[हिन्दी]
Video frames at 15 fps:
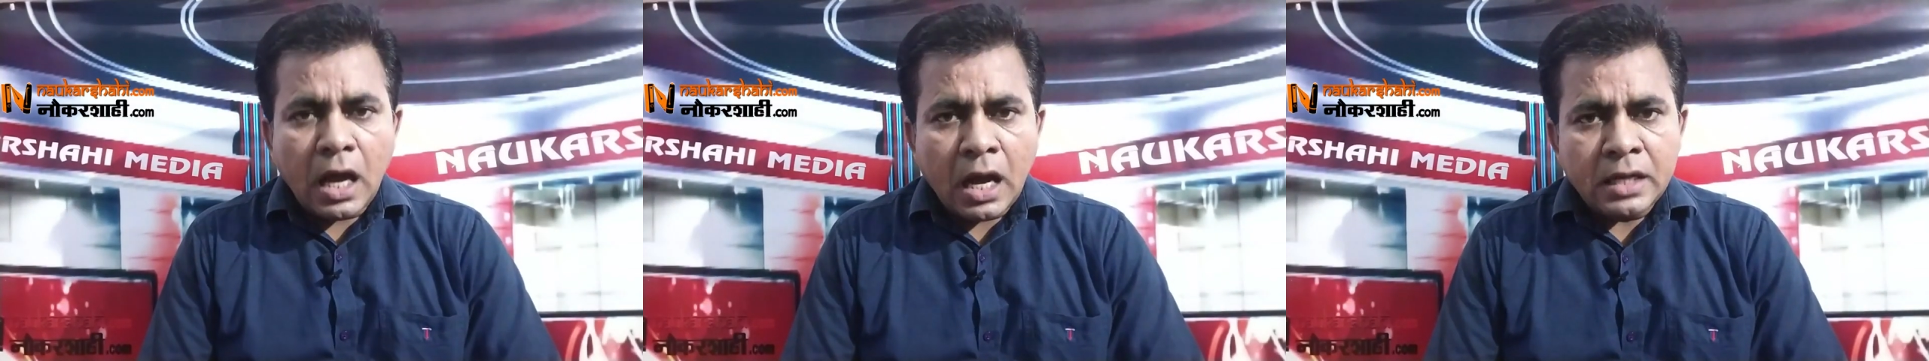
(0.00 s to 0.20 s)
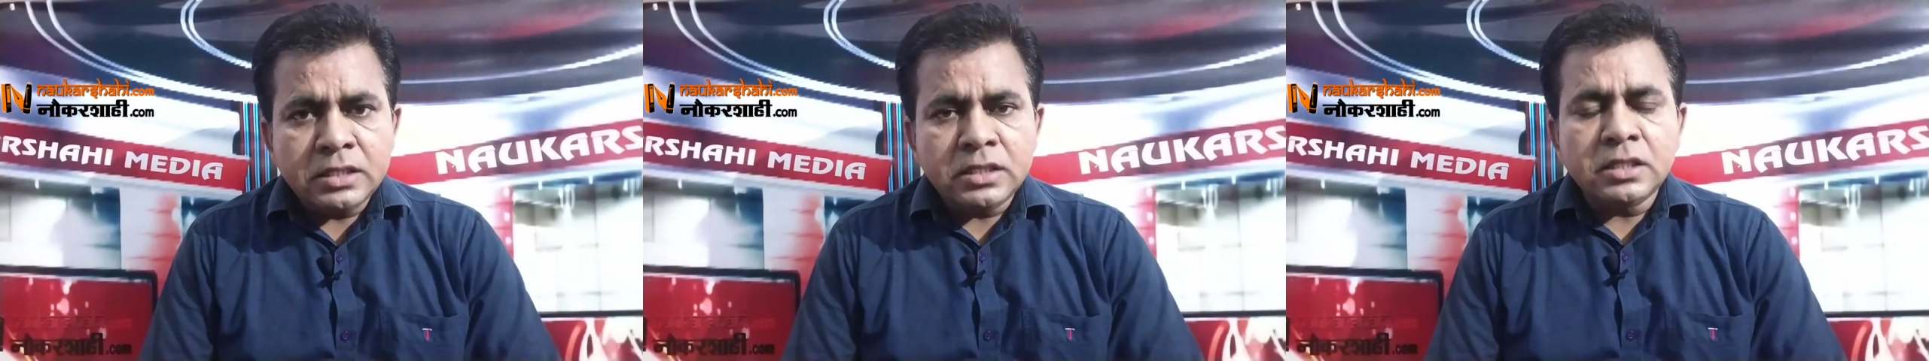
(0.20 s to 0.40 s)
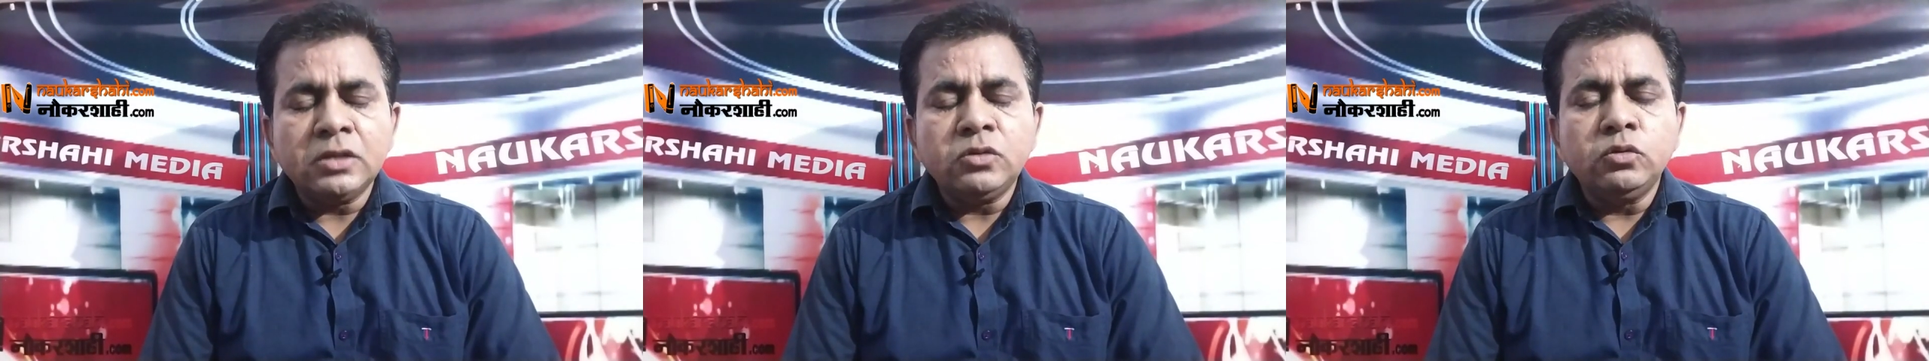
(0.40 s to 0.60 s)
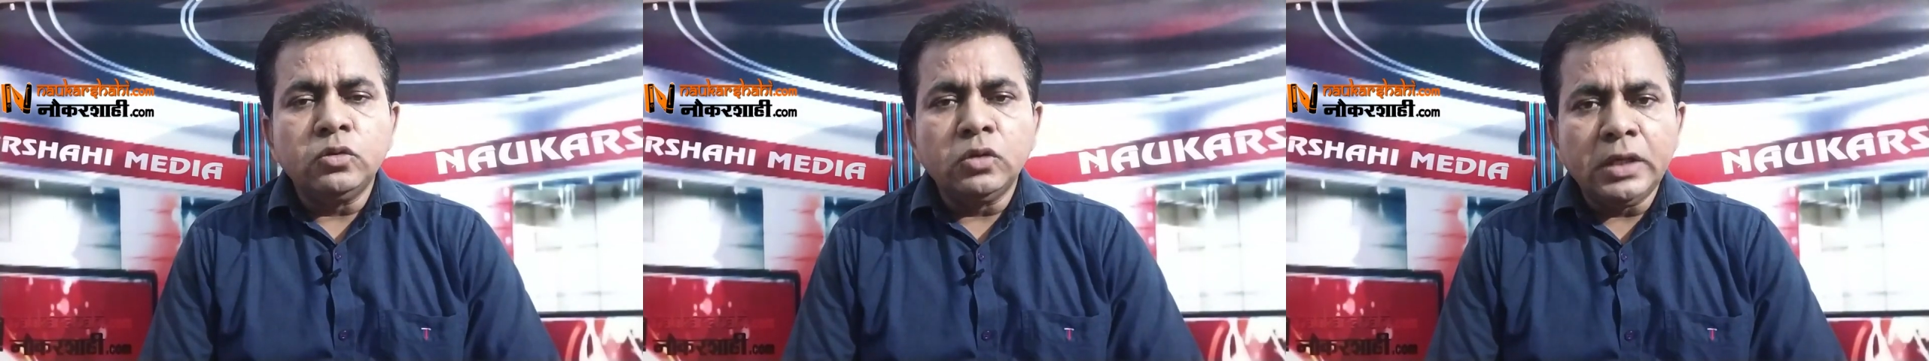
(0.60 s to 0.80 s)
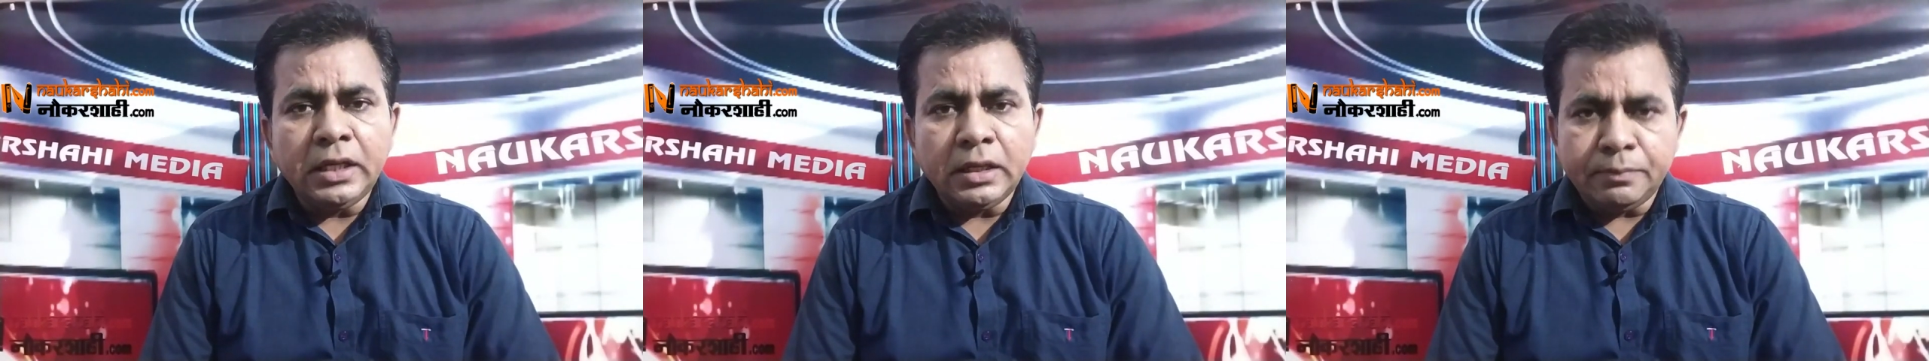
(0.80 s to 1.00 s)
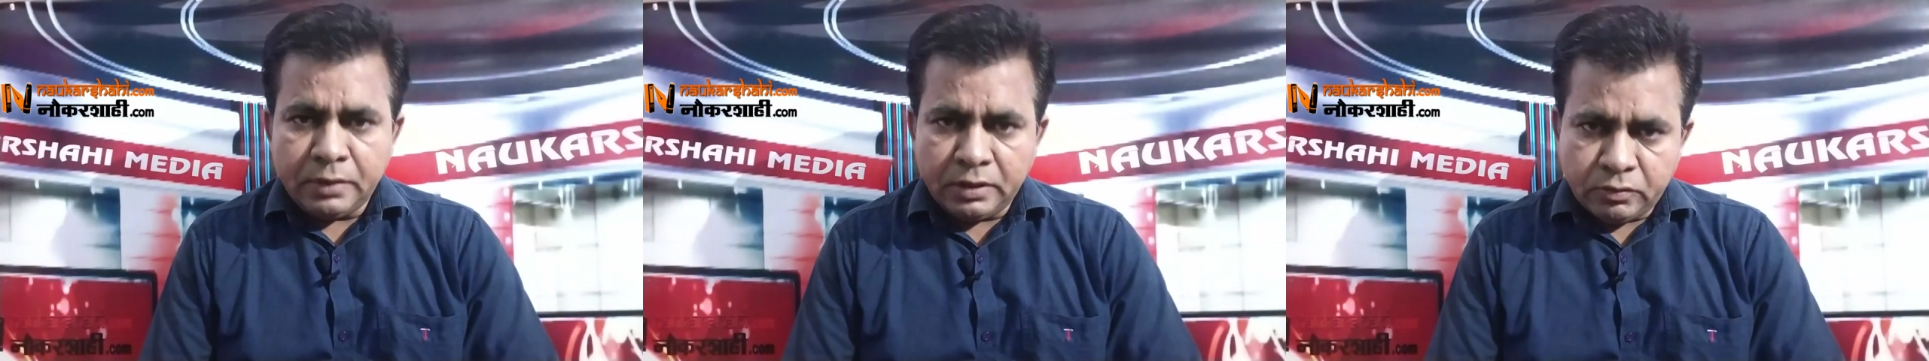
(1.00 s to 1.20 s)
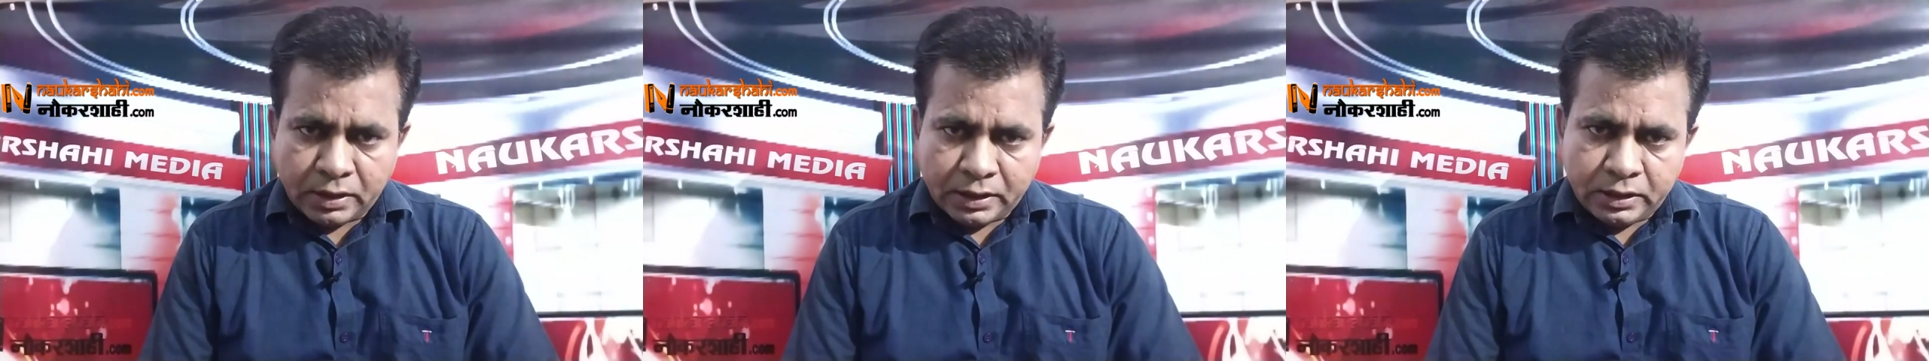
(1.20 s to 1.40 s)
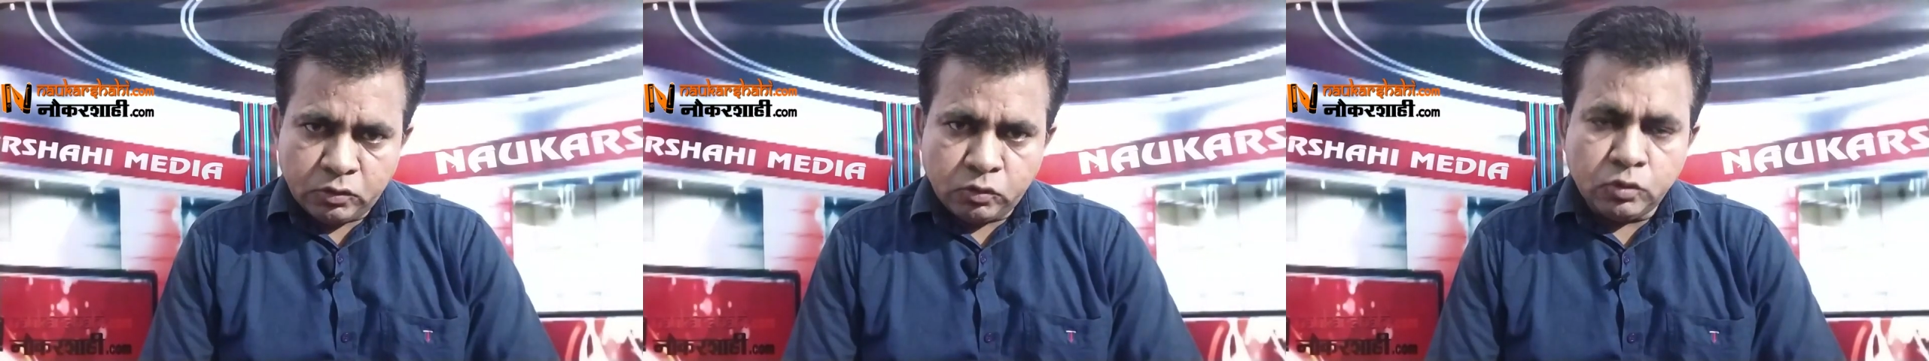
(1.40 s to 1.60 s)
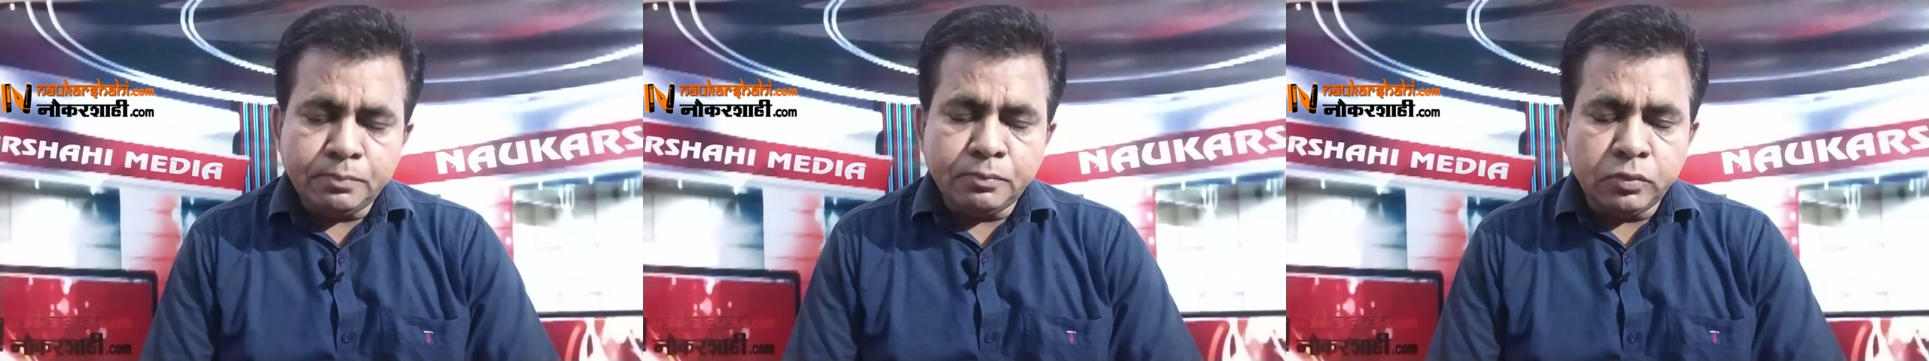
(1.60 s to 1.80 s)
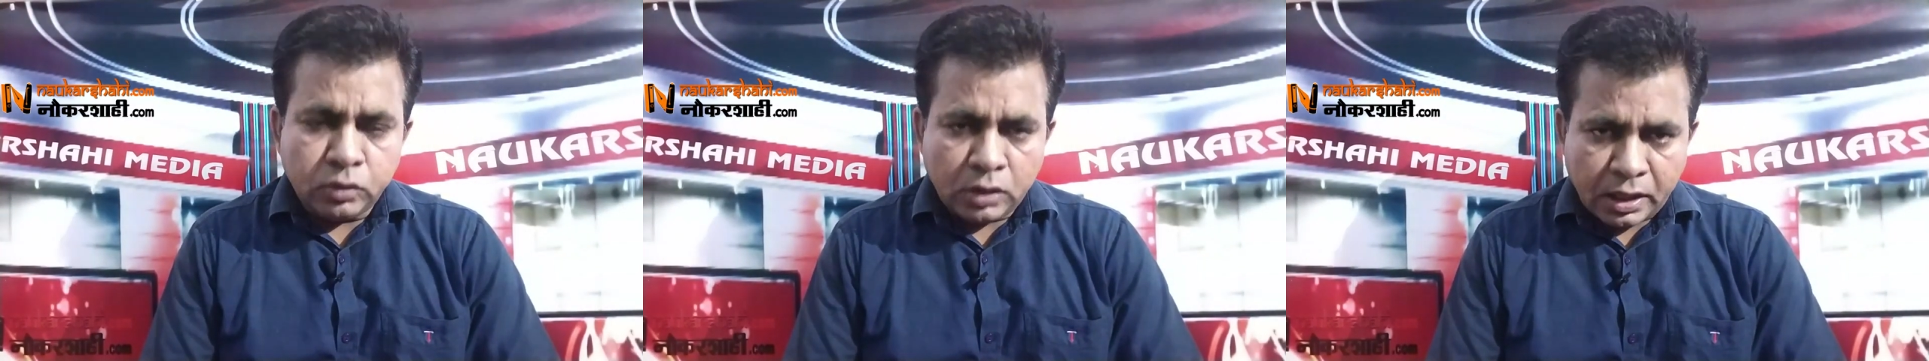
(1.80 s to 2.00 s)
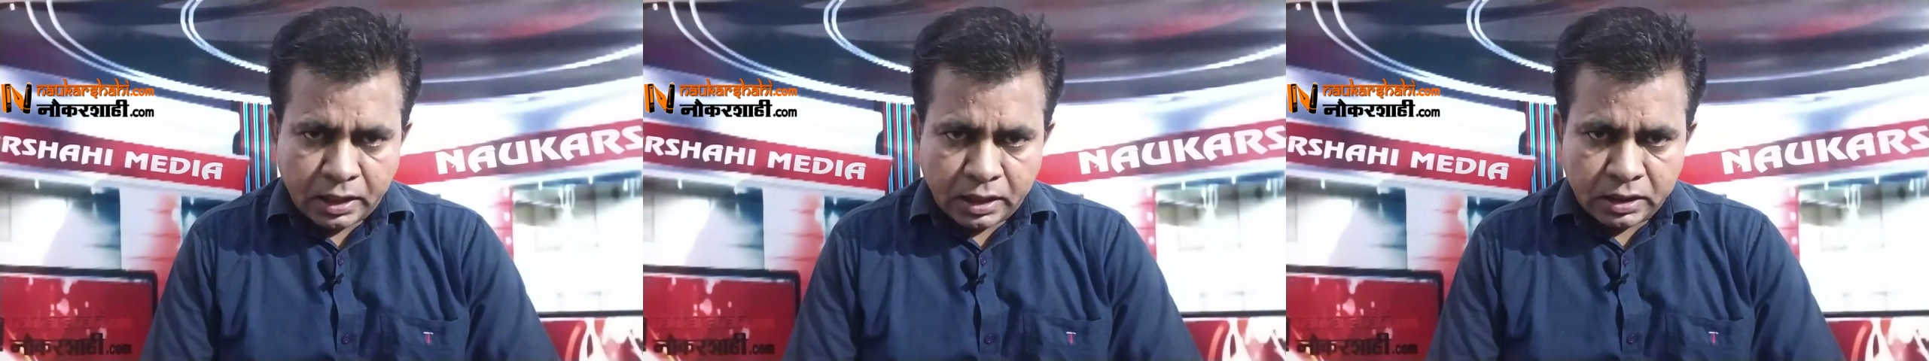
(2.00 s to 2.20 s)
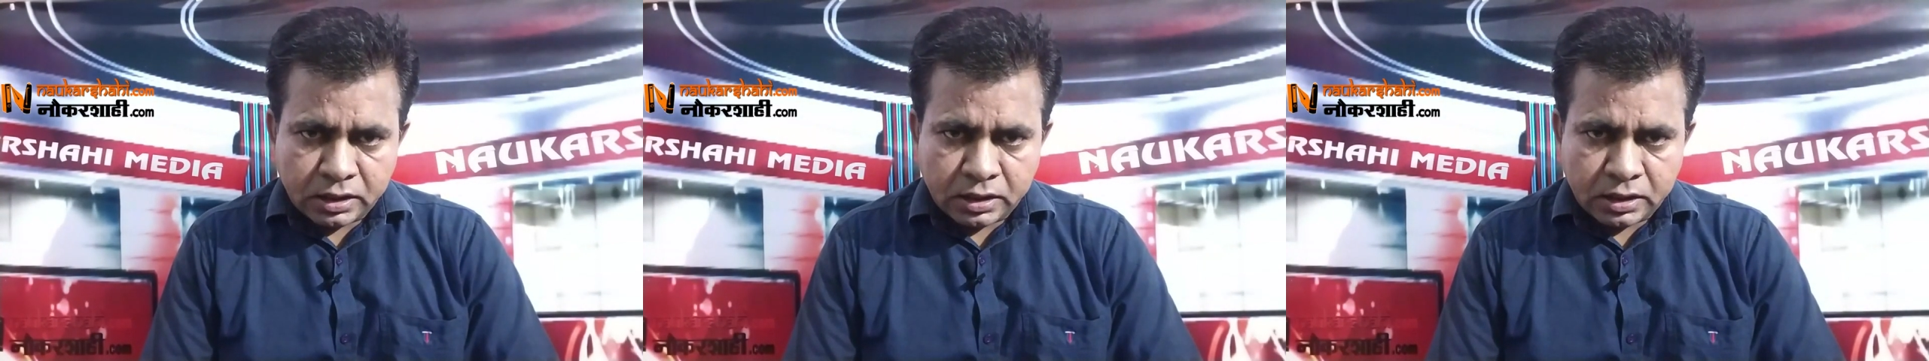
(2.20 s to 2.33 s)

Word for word: आज तक उन्होंने अपने वादे को पूरा नहीं